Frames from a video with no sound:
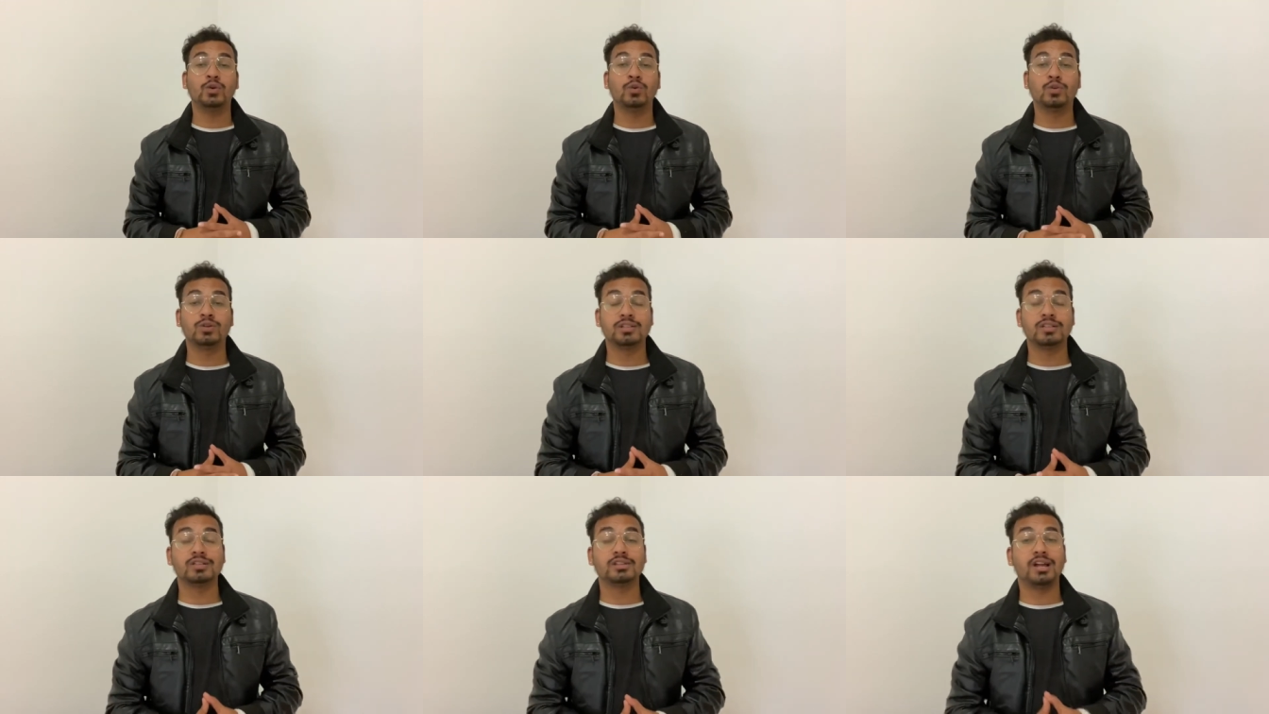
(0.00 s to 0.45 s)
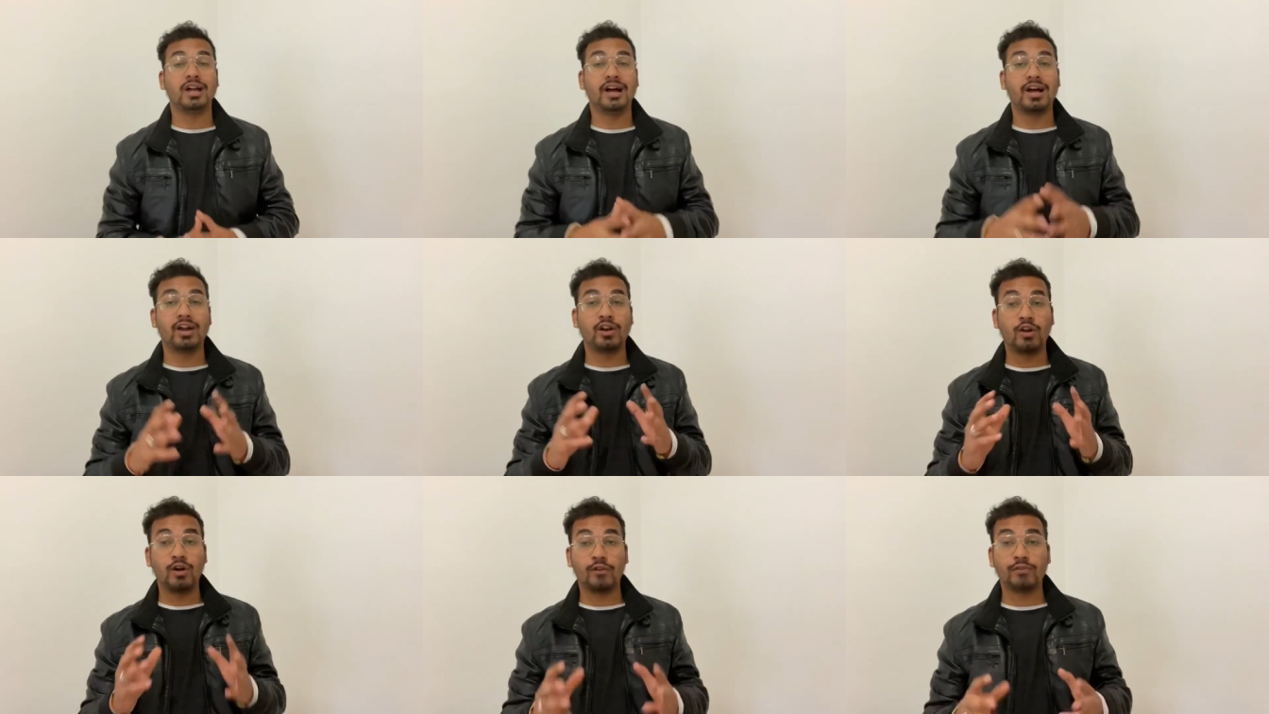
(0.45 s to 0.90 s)
courses
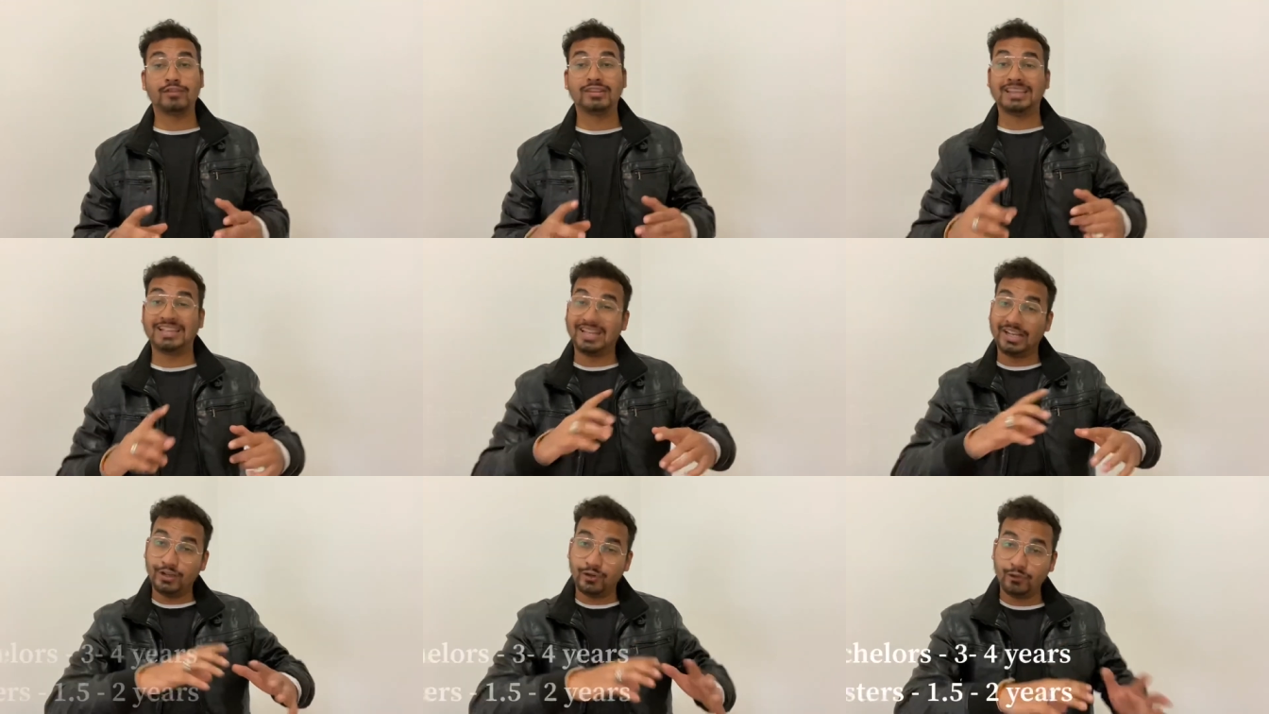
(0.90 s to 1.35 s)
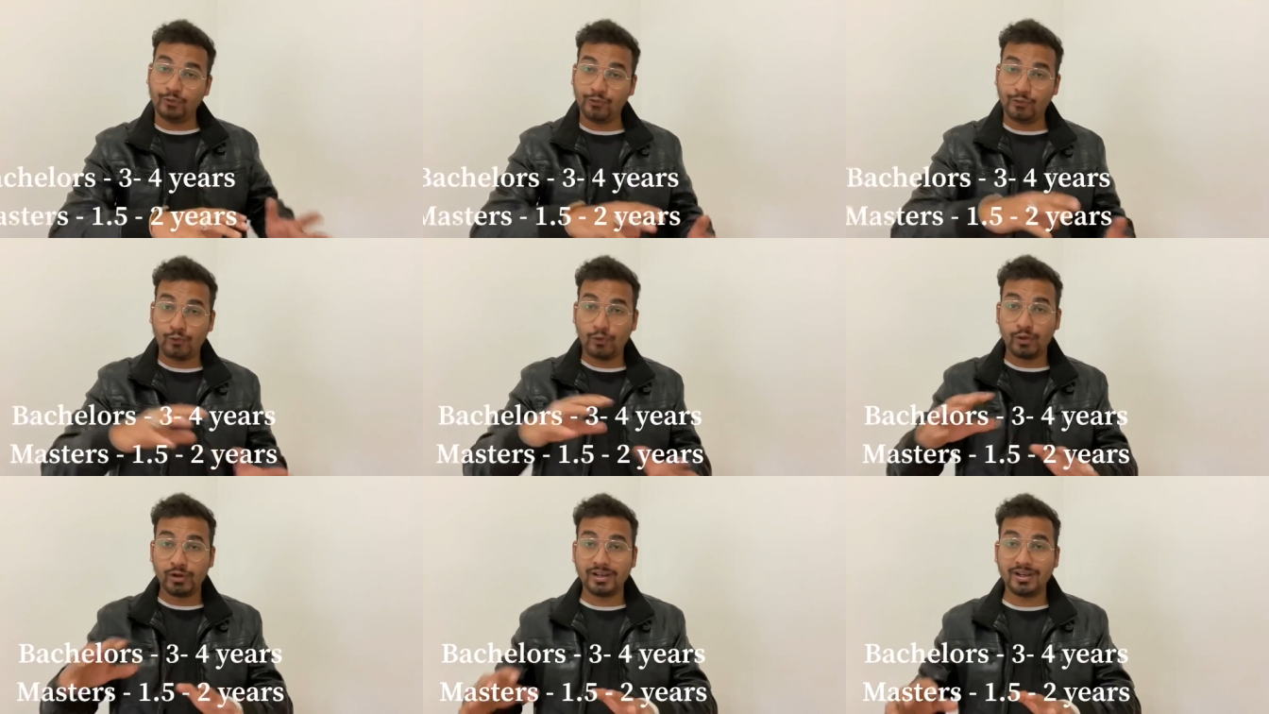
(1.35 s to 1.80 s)
are of three to
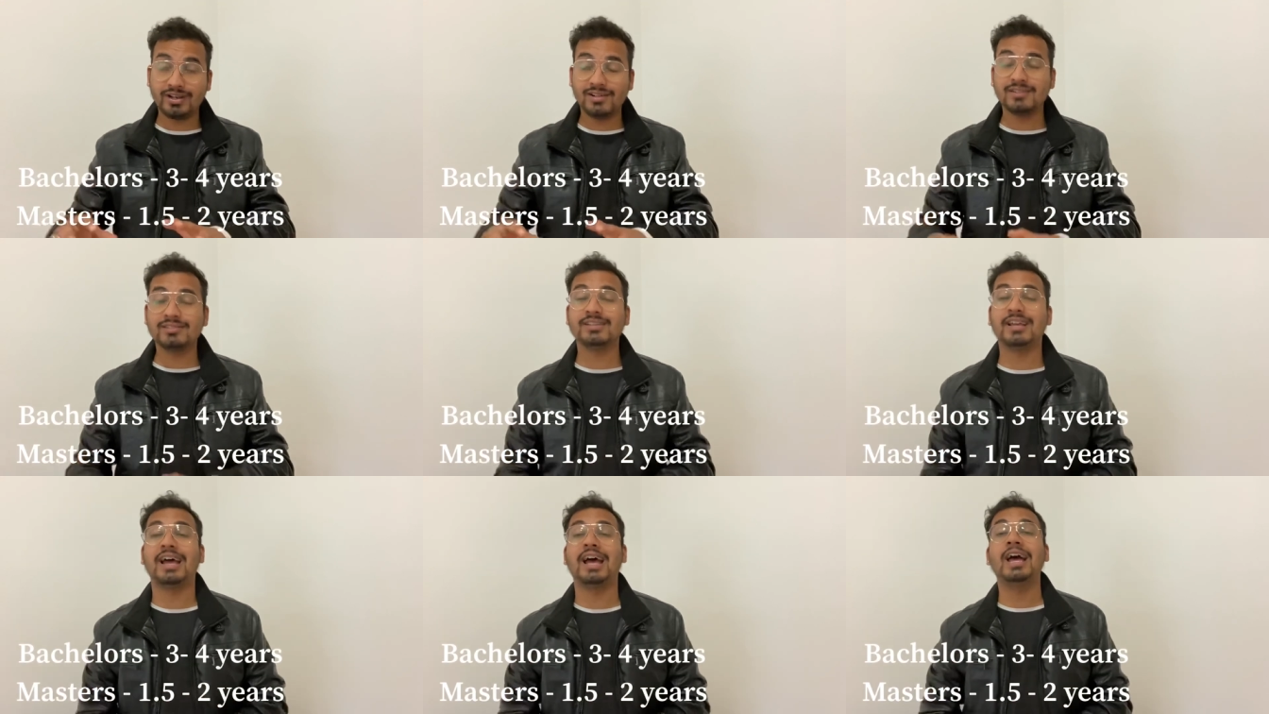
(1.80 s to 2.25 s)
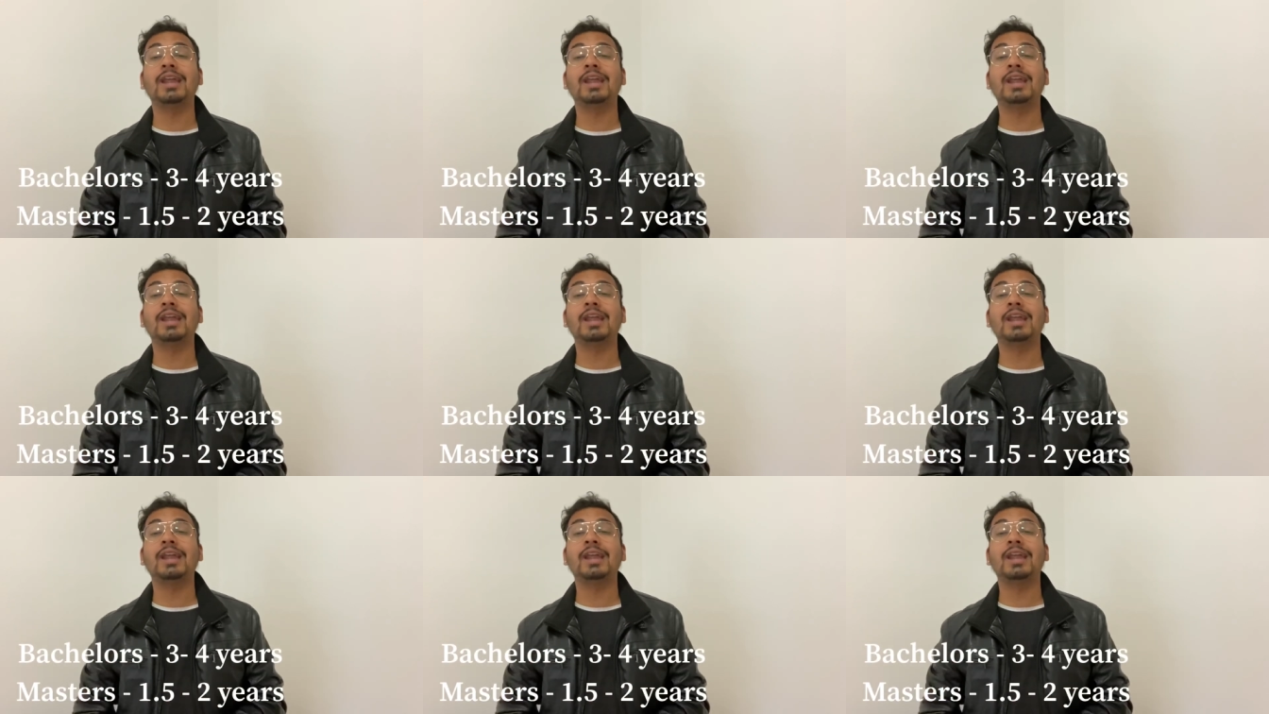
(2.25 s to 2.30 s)
four years